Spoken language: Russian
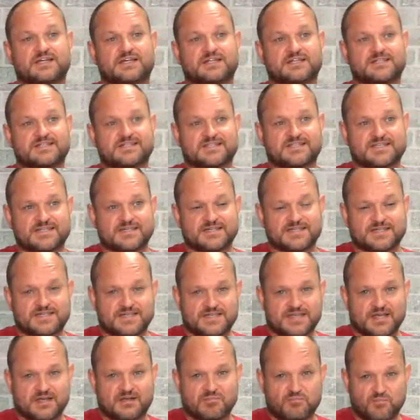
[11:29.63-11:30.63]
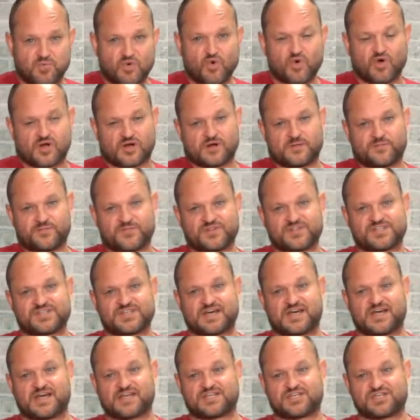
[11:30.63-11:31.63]
С тех пор
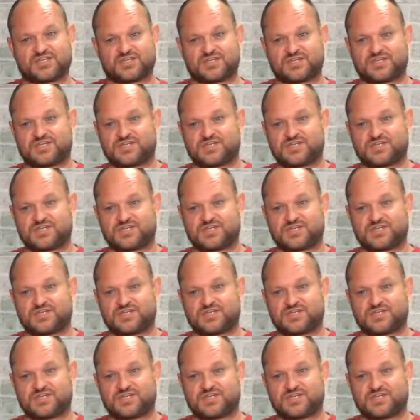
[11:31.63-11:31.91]
за